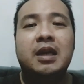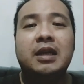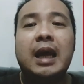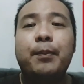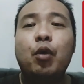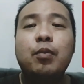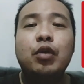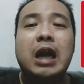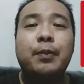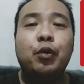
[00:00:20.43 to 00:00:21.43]
Nah,
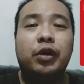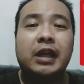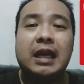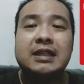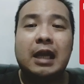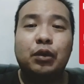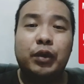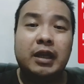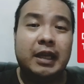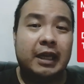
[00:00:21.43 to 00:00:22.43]
bumbu dapur yang
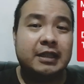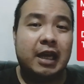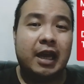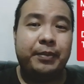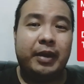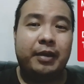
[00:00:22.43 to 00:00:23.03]
satu ini ya guys ya